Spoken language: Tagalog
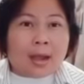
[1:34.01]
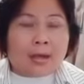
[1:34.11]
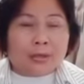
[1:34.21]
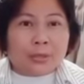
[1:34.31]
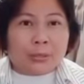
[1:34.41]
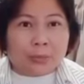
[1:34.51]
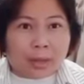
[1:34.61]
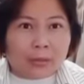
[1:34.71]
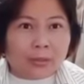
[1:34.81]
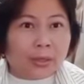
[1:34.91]
a shout
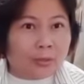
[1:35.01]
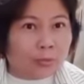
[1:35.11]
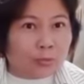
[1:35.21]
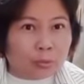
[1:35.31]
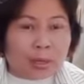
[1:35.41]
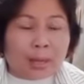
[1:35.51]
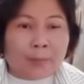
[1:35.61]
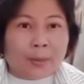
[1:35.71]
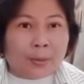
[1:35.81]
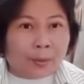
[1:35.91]
out kay Doktora
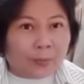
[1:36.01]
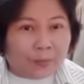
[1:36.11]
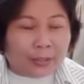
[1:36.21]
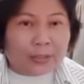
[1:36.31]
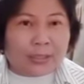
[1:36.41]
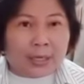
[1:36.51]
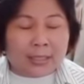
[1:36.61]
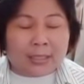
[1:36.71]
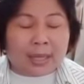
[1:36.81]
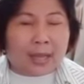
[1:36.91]
Birubi
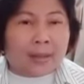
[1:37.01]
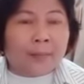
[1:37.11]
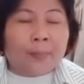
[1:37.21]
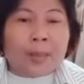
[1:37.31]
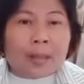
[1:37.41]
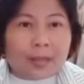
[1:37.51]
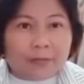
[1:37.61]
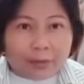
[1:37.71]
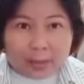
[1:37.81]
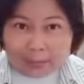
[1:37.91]
dyan sa
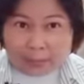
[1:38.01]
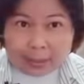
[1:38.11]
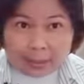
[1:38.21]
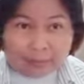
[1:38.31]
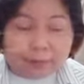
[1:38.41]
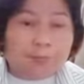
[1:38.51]
in